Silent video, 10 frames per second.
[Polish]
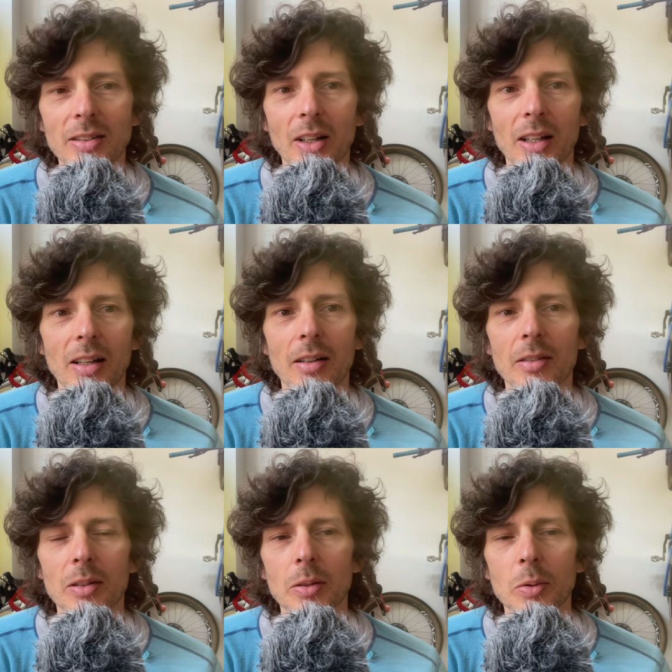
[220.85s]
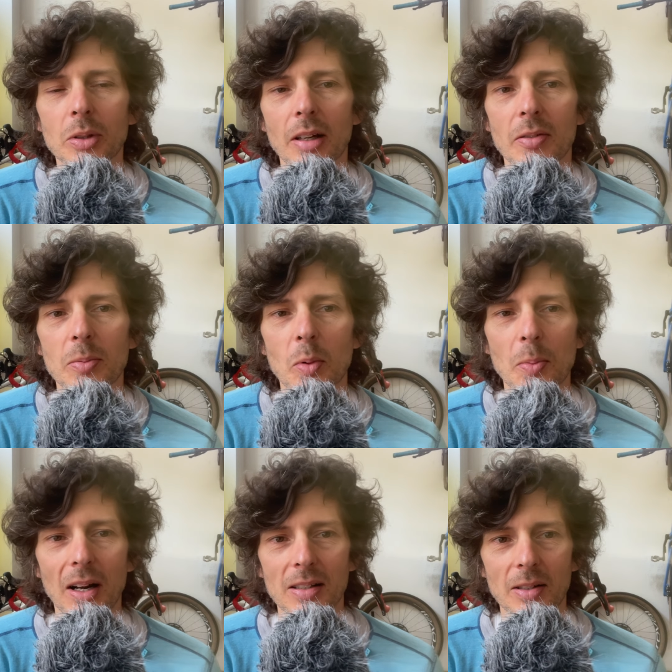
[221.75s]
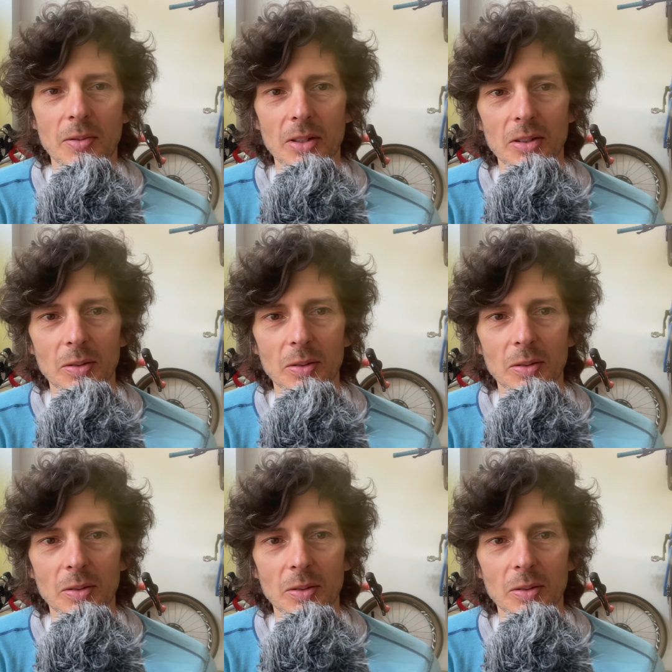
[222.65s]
no ale e, tutaj współpraca właśnie